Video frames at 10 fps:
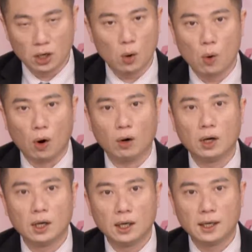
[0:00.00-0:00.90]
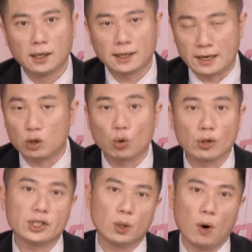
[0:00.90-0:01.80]
容我跟你说
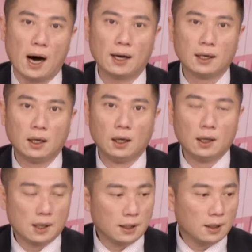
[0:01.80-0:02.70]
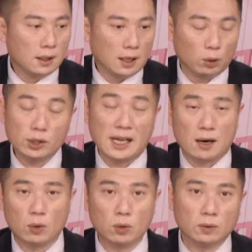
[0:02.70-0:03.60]
实话，很多散
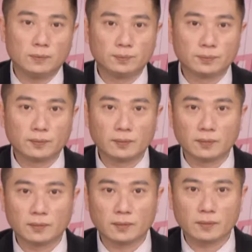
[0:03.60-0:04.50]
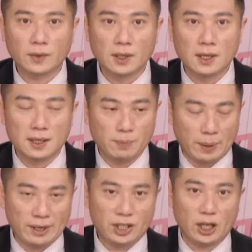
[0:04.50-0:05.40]
户明
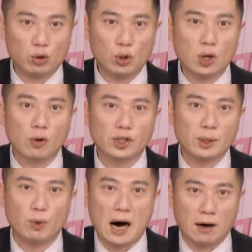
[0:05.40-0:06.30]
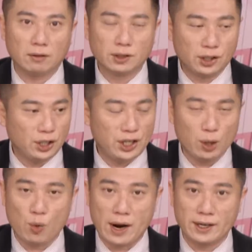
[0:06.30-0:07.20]
明情绪控制不好，资金
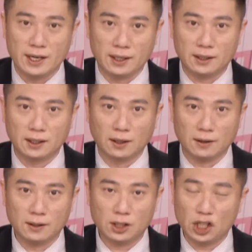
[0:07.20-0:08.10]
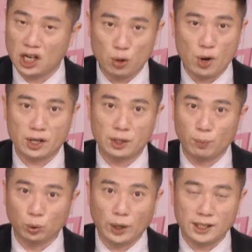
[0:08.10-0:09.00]
管理的策略是
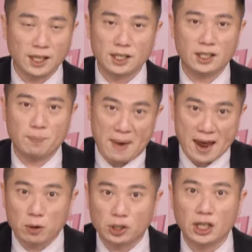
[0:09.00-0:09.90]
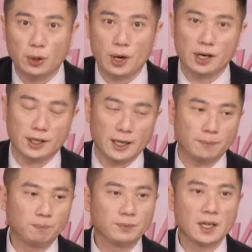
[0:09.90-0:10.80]
不对，甚至是没有策略可言，
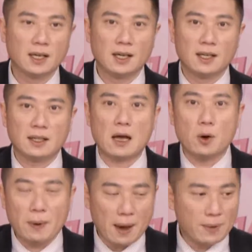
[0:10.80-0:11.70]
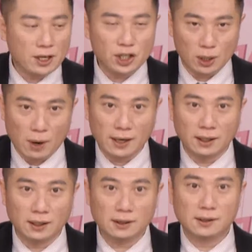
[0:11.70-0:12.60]
那又偏偏喜欢
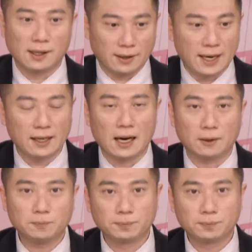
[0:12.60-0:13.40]
呢，整天呢